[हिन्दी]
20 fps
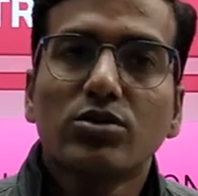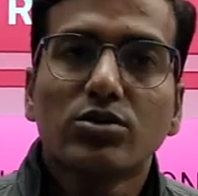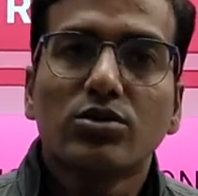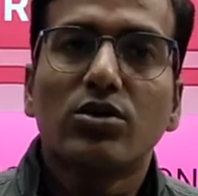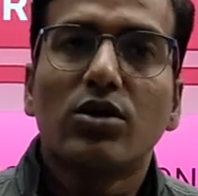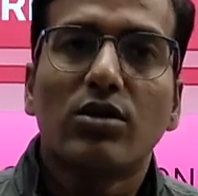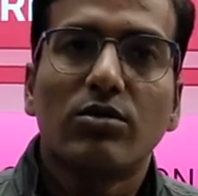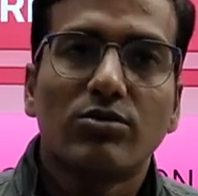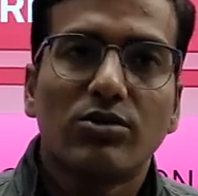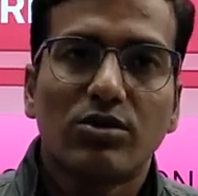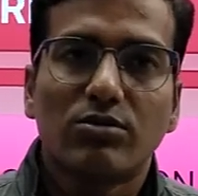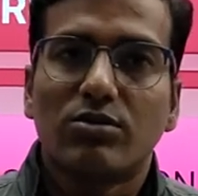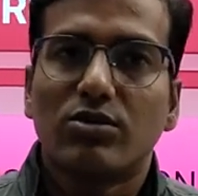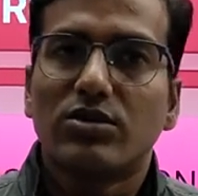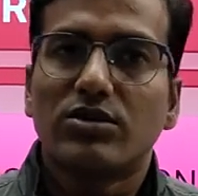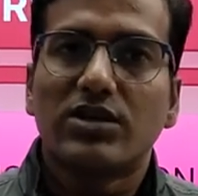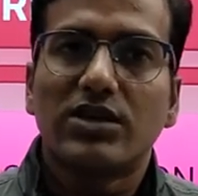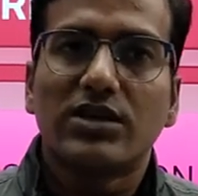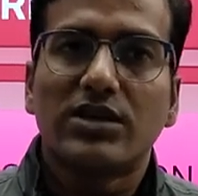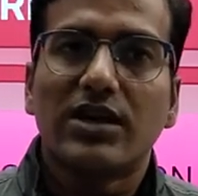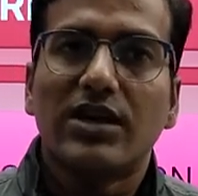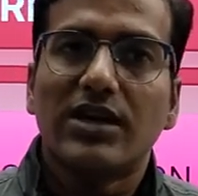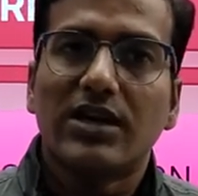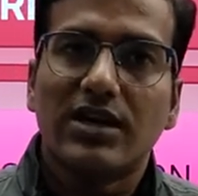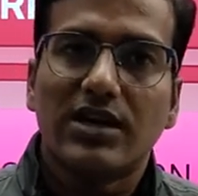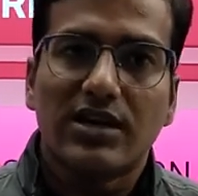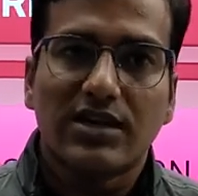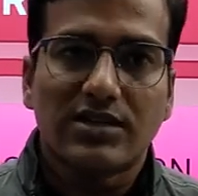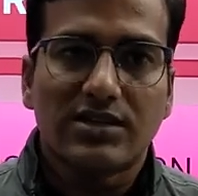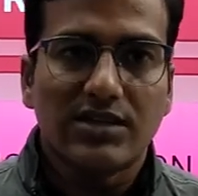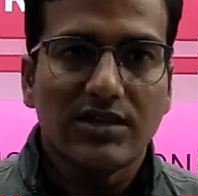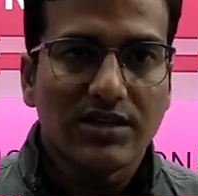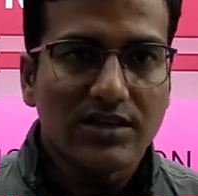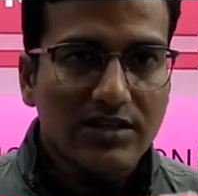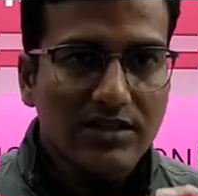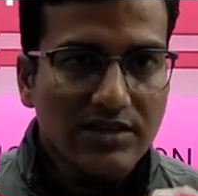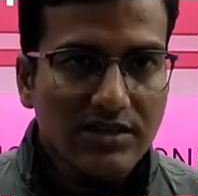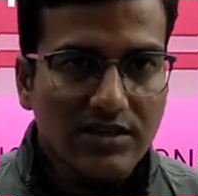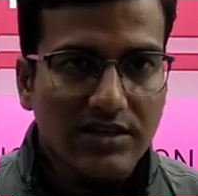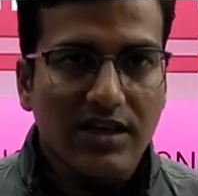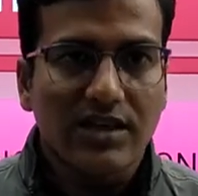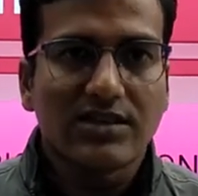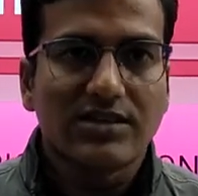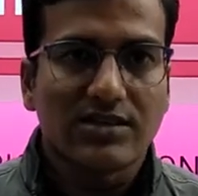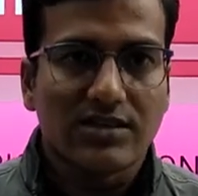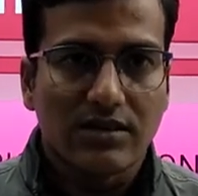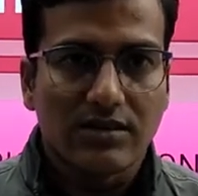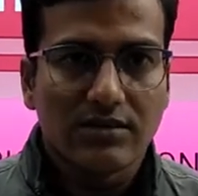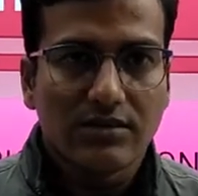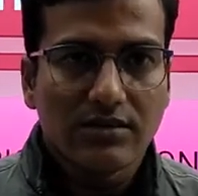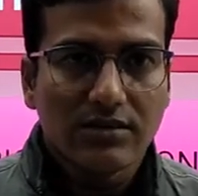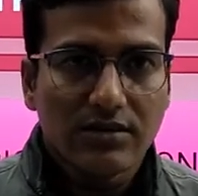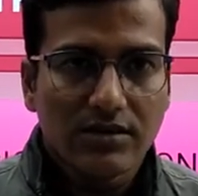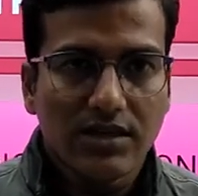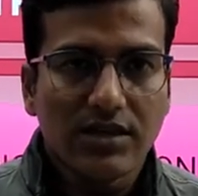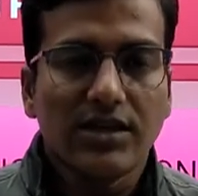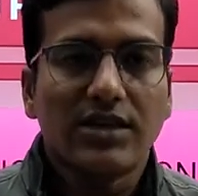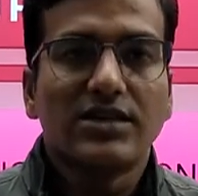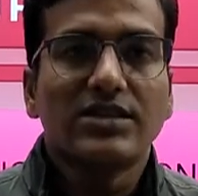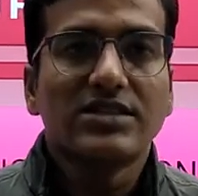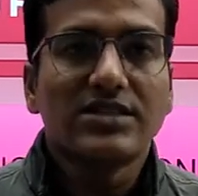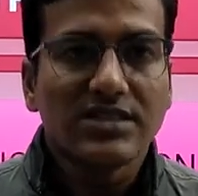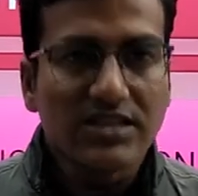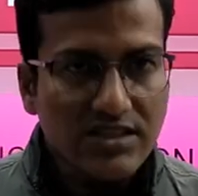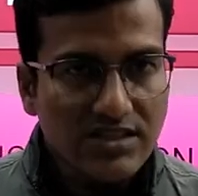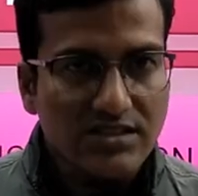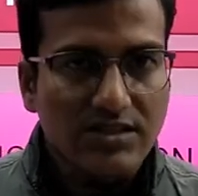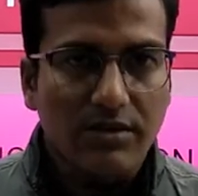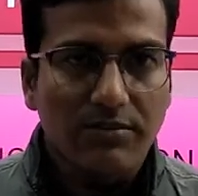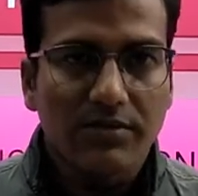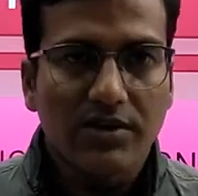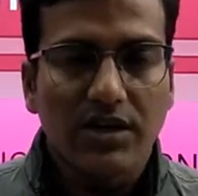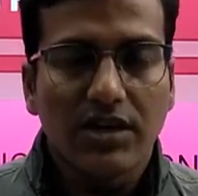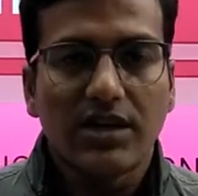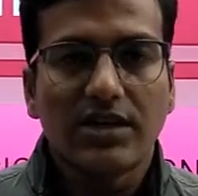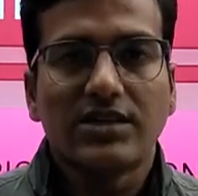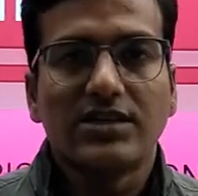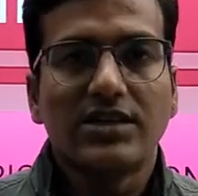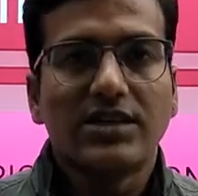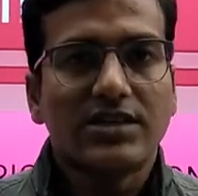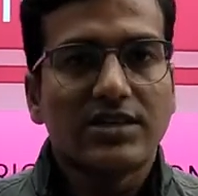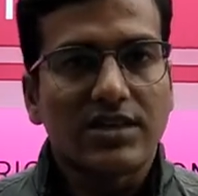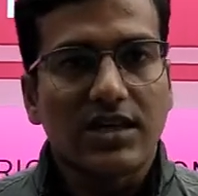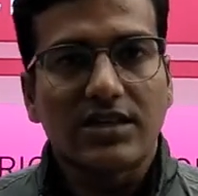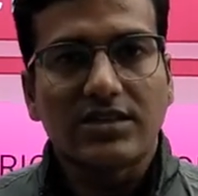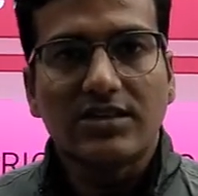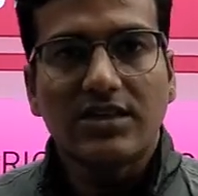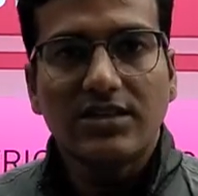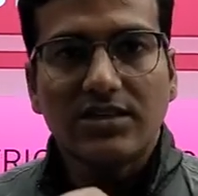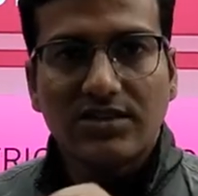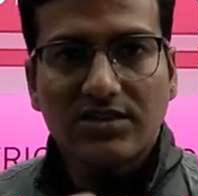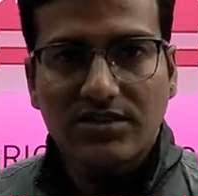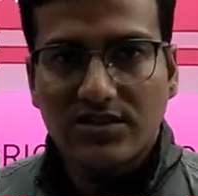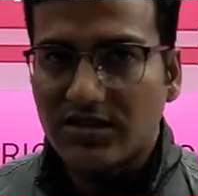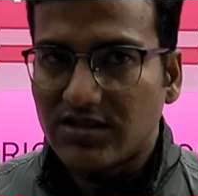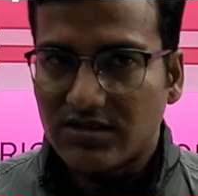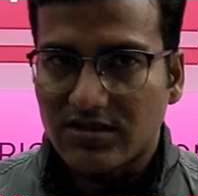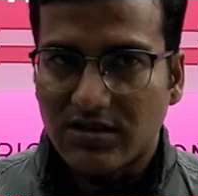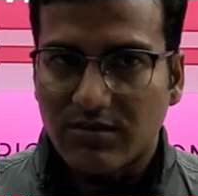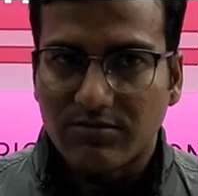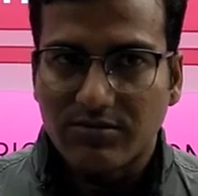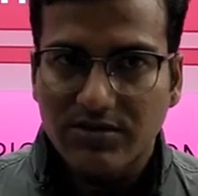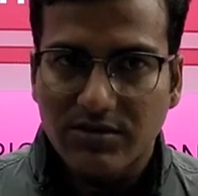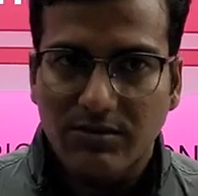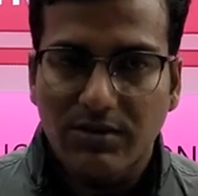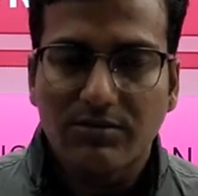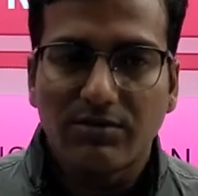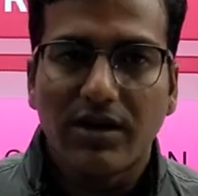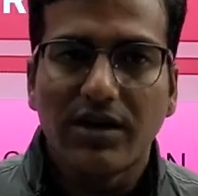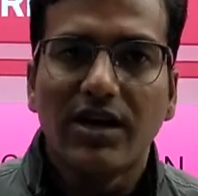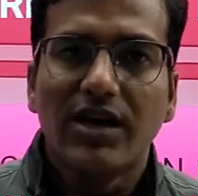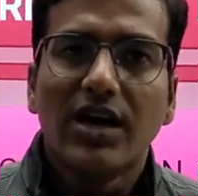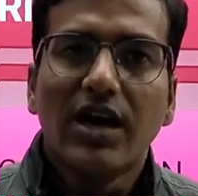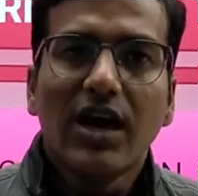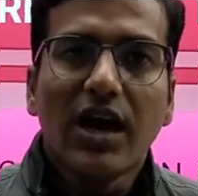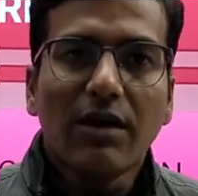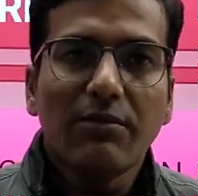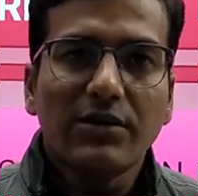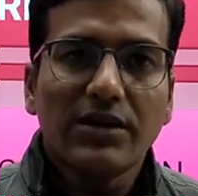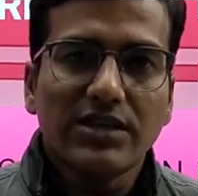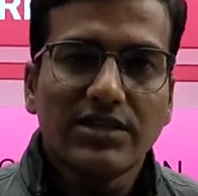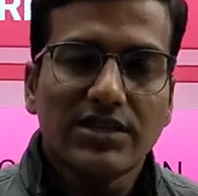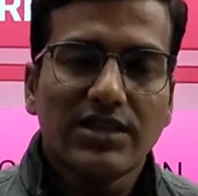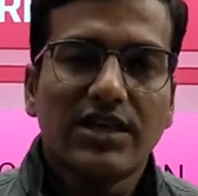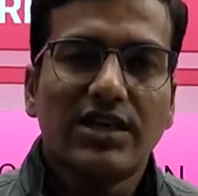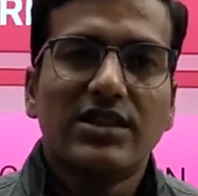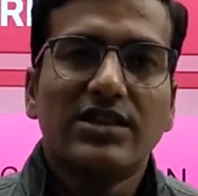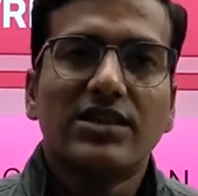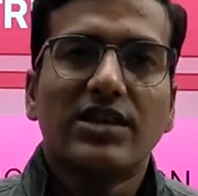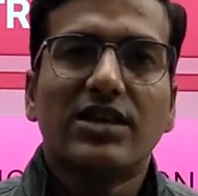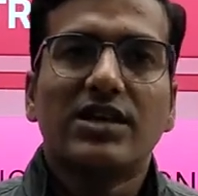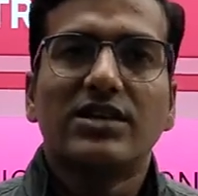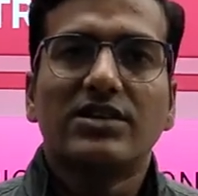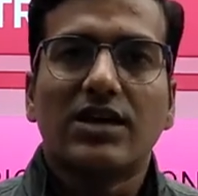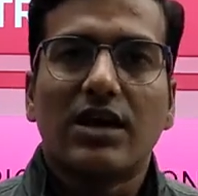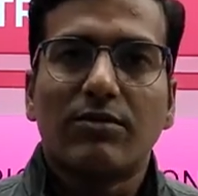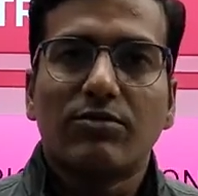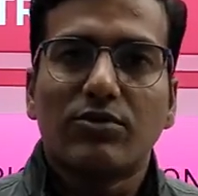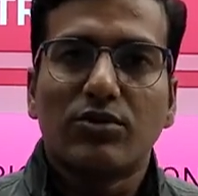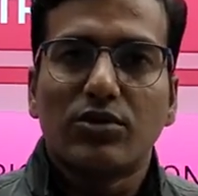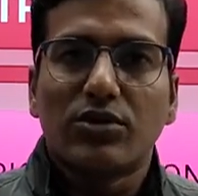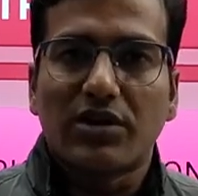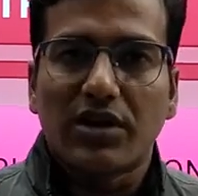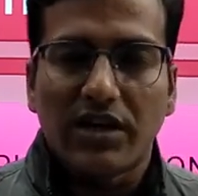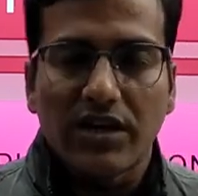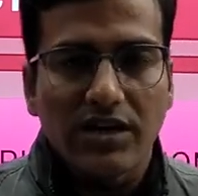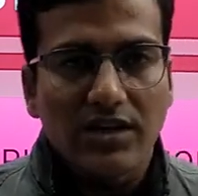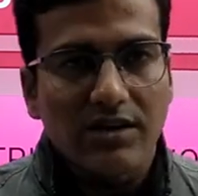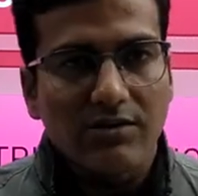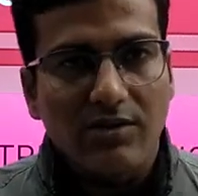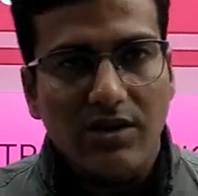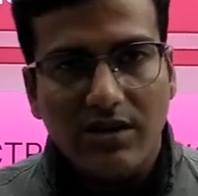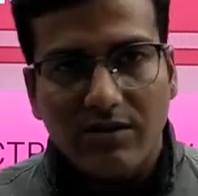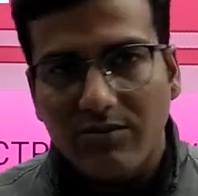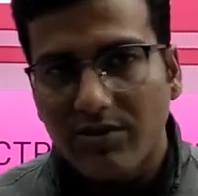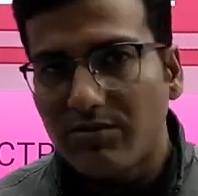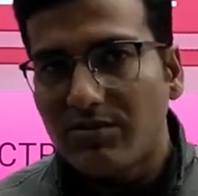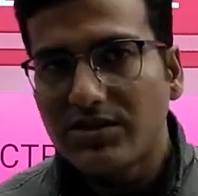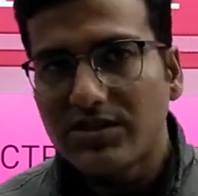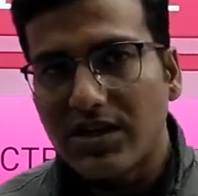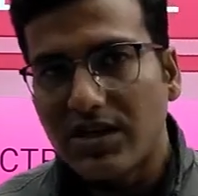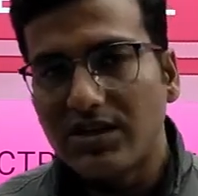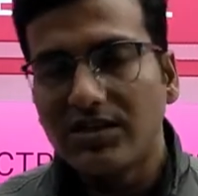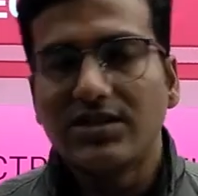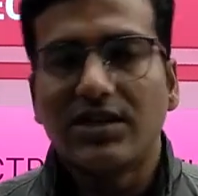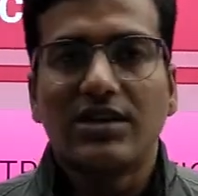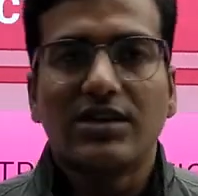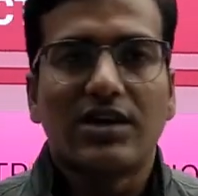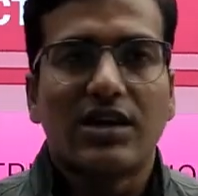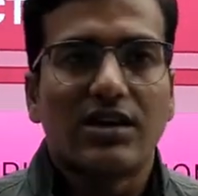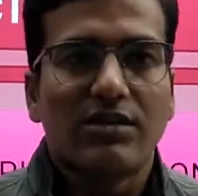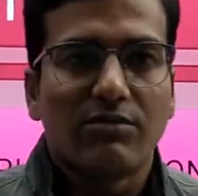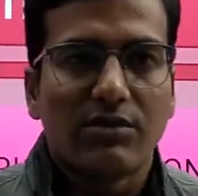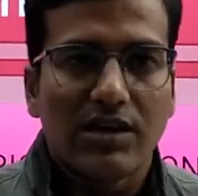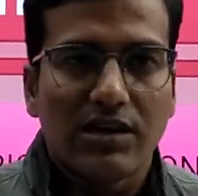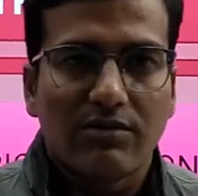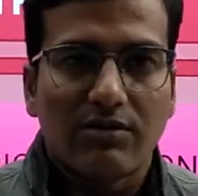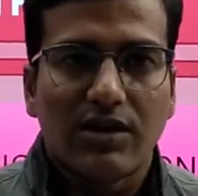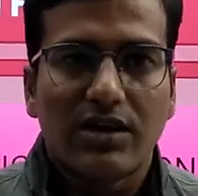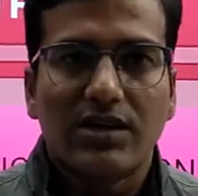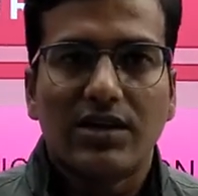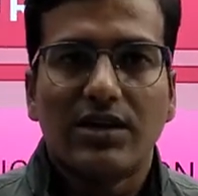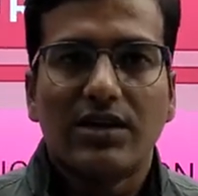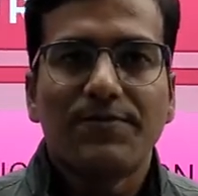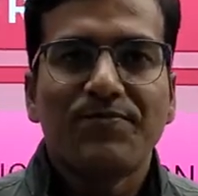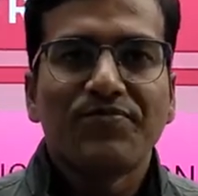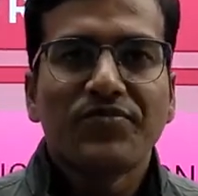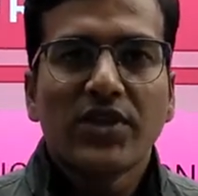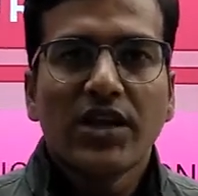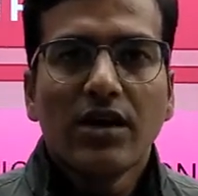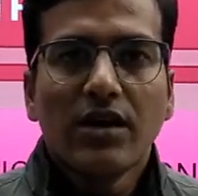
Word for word: उसको हम लोग बोलते हैं क्या इलेक्ट्रिक ट्रैक्शन ठीक है सिस्टम इलेक्ट्रिक ट्रैक्शन सिस्टम समझ में आए अब इसके अंतर्गत आपको ट्रेन के बारे में भी सारी जानकारी मिलने वाली है